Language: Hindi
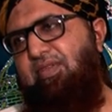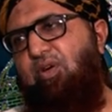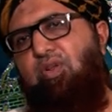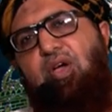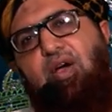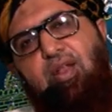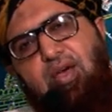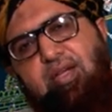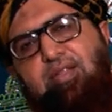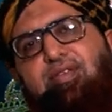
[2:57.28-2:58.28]
अलिया
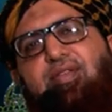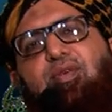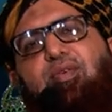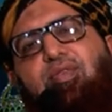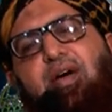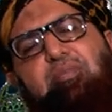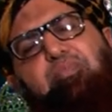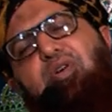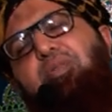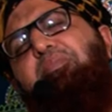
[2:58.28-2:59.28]
अल्लाह के तसरफात
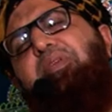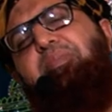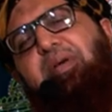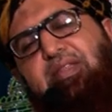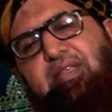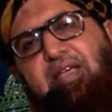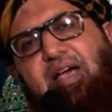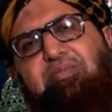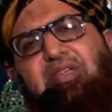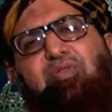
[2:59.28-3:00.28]
बहुत बड़ी बातें है
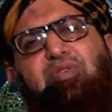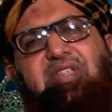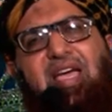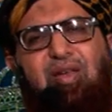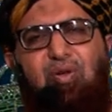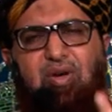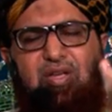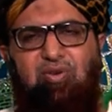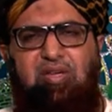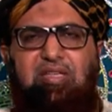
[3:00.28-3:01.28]
अब ये तो जाए लोग
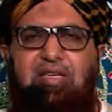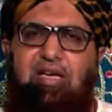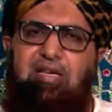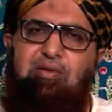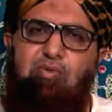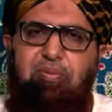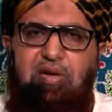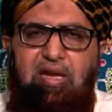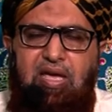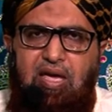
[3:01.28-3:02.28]
हैं जो कहते हैं ये कैसे
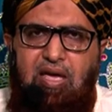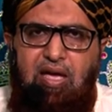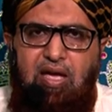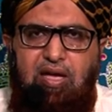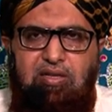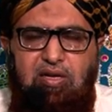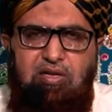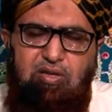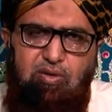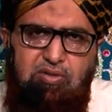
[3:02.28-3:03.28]
मुमकिन है ऐसा
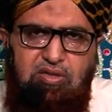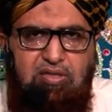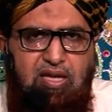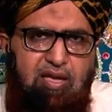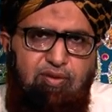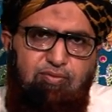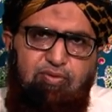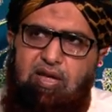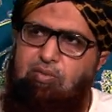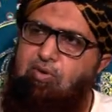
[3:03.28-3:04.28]
कैसा हो सकता है फ़लाँ